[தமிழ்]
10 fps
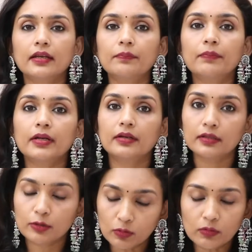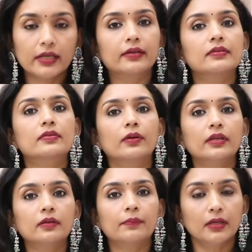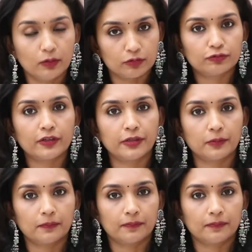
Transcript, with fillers: அட்டென்ட் பண்ணுறதும் இட் is going to be good for you